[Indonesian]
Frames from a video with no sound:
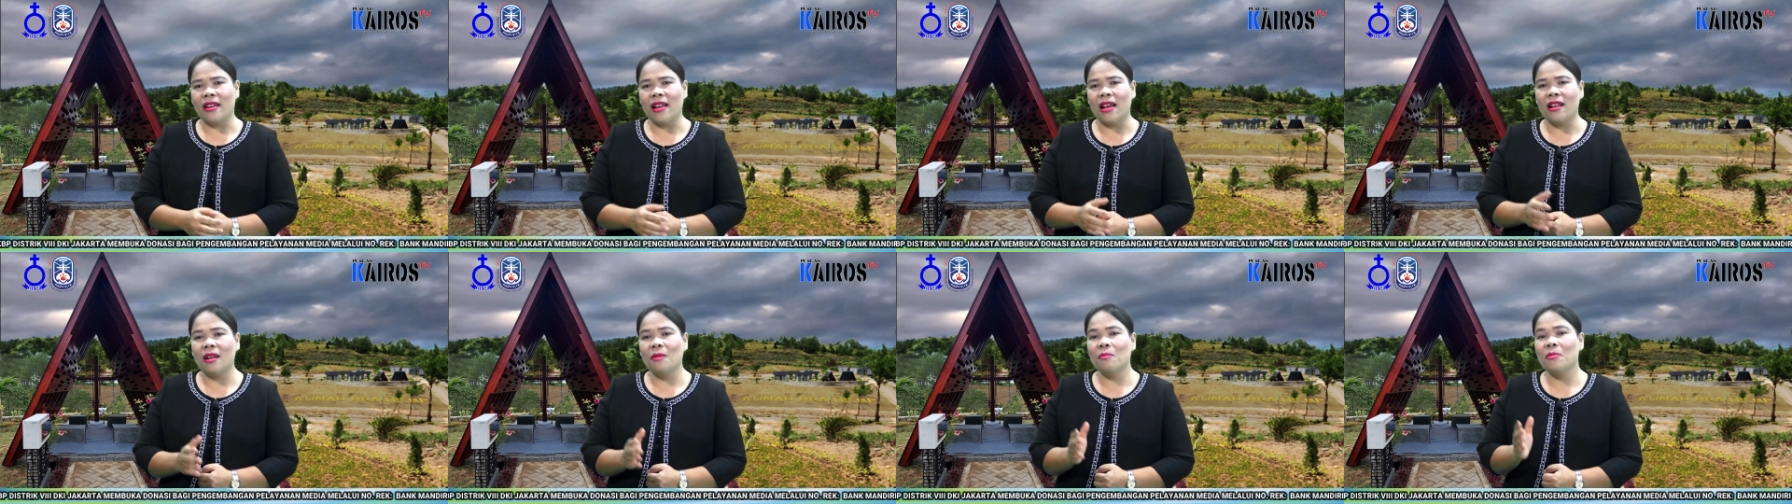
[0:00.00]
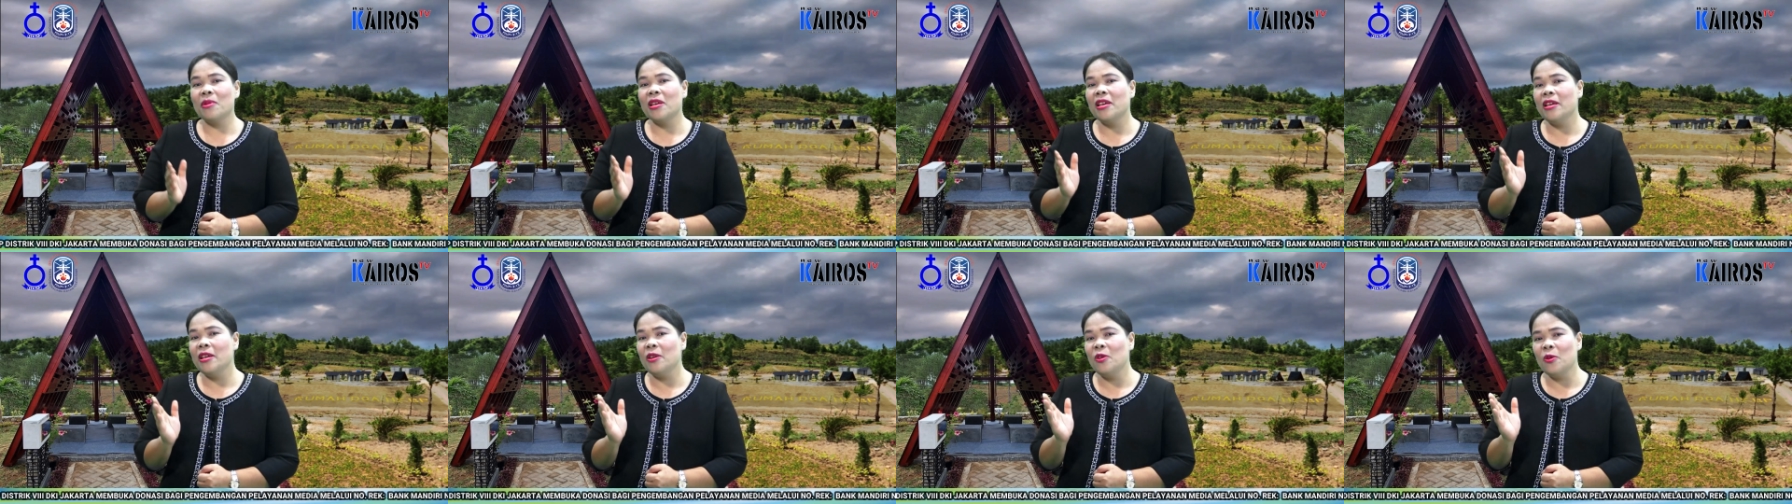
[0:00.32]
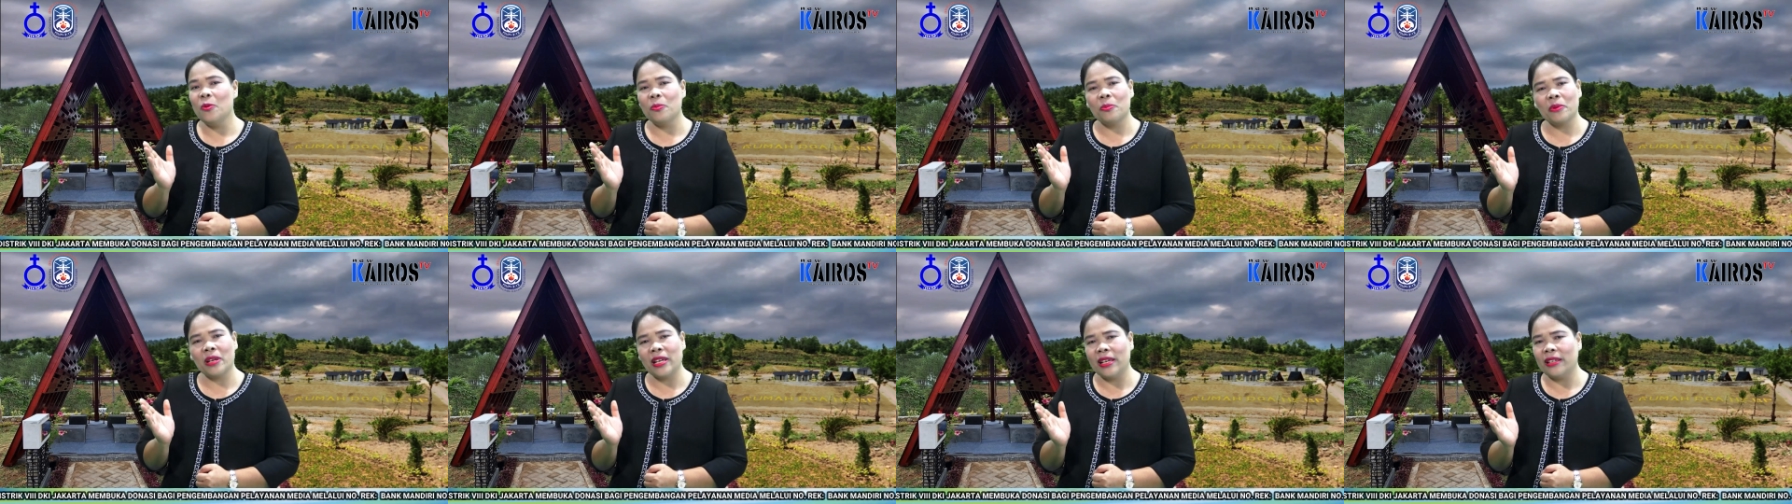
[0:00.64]
dalam
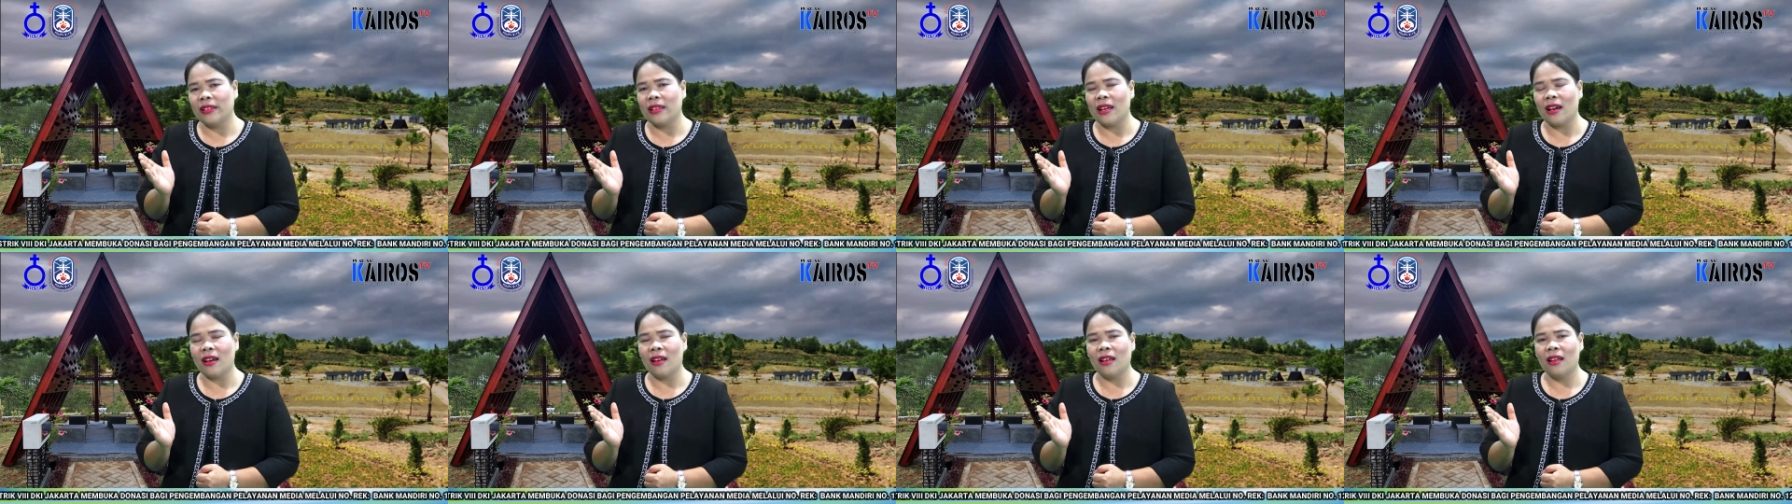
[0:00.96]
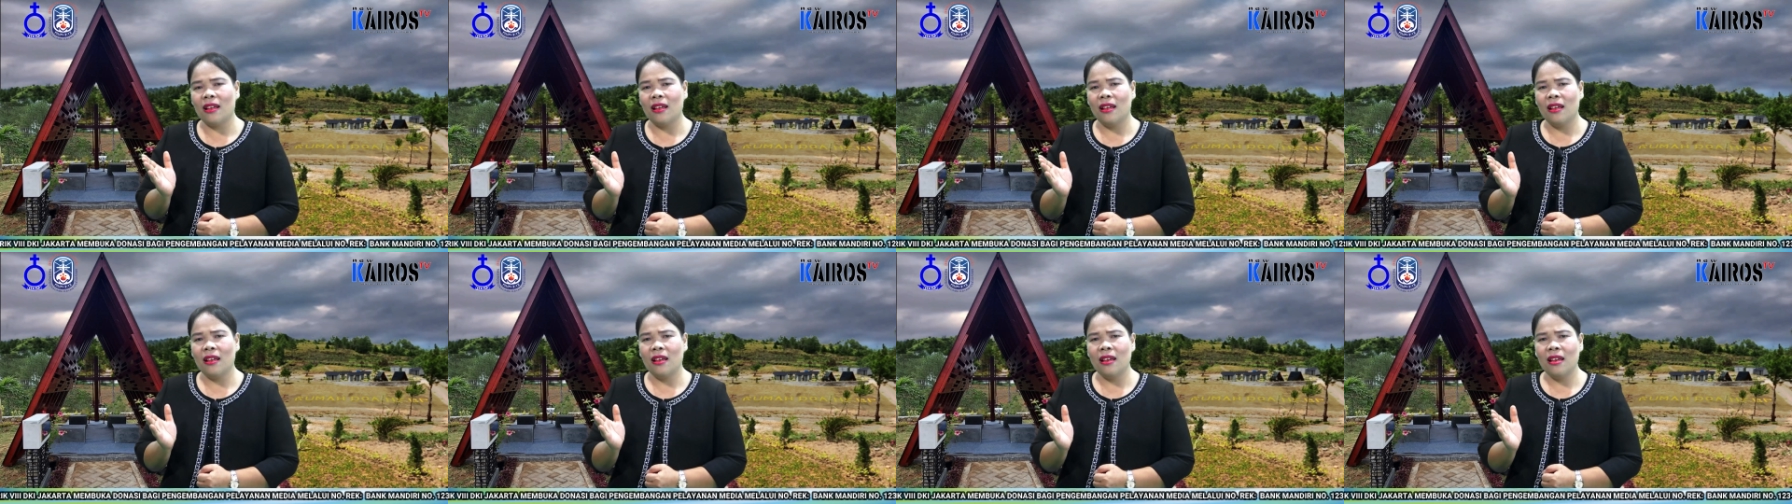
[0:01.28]
hidup kita.